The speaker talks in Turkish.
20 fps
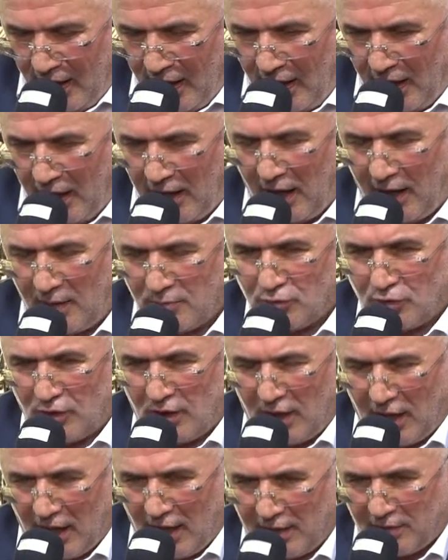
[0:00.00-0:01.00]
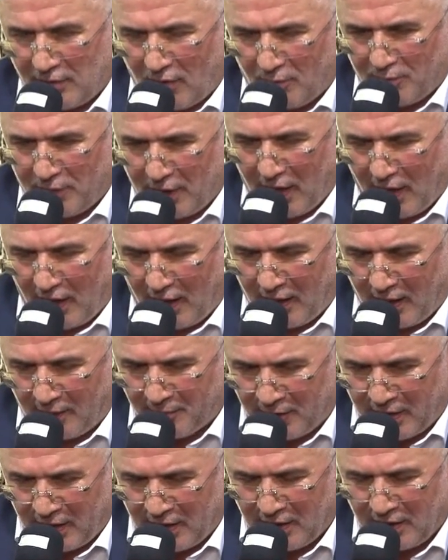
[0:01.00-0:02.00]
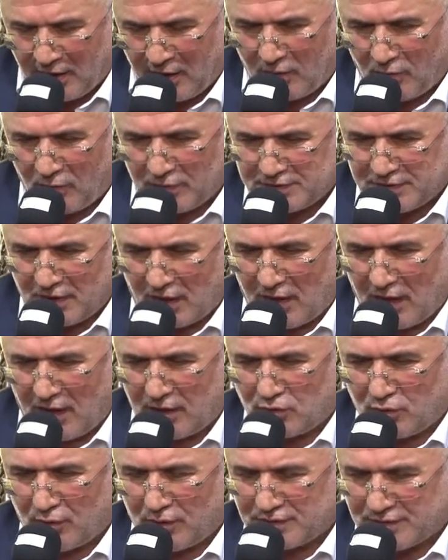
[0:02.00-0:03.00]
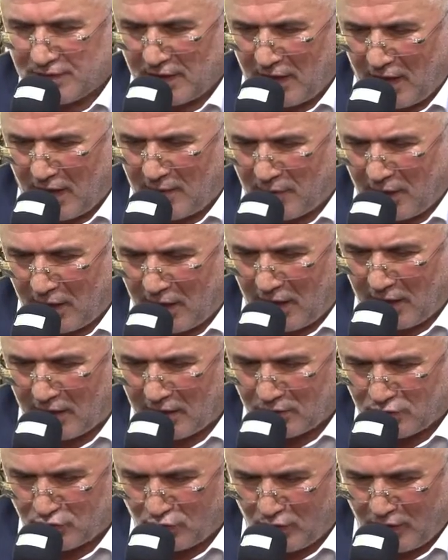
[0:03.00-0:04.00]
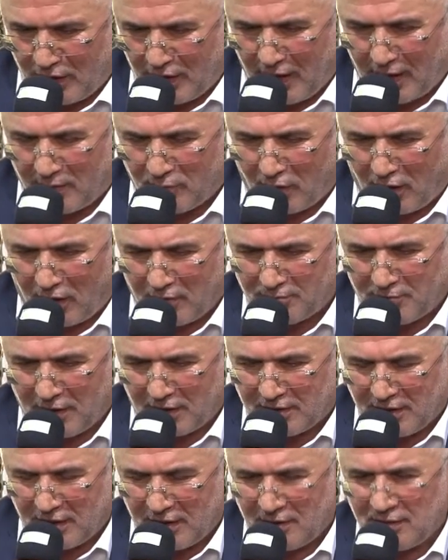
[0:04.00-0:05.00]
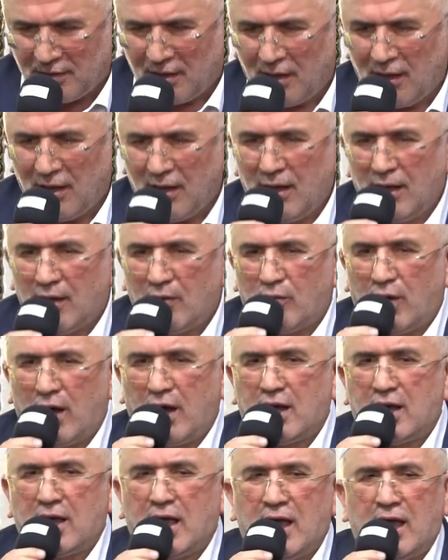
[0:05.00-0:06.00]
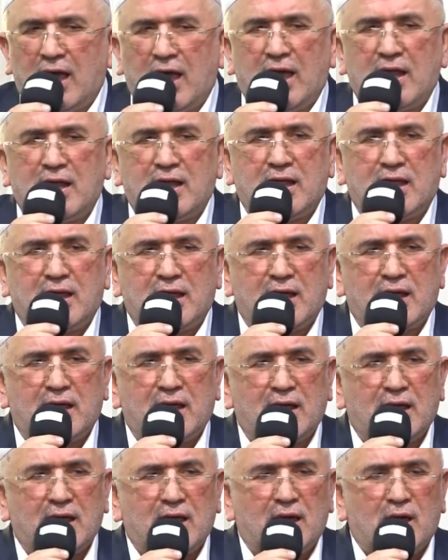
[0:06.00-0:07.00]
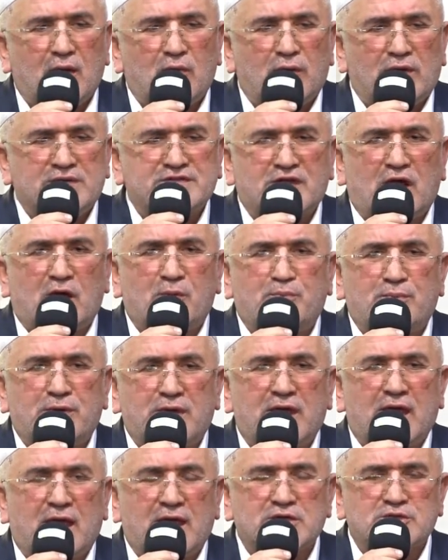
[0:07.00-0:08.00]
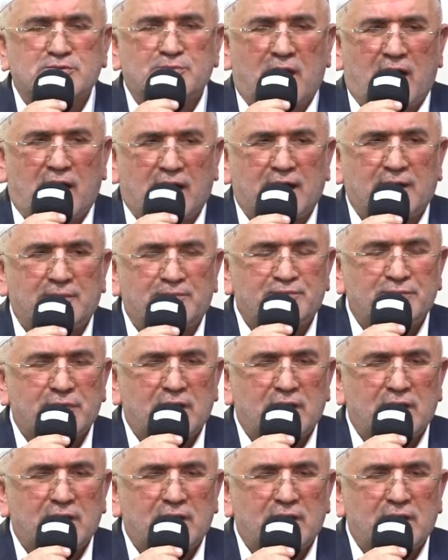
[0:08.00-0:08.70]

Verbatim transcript: Elhamdülillahi Rabbil alemin. Ve salatu ve selamu ala Resulina Muhammedin ve ala alihi ve sahbihi ecmain.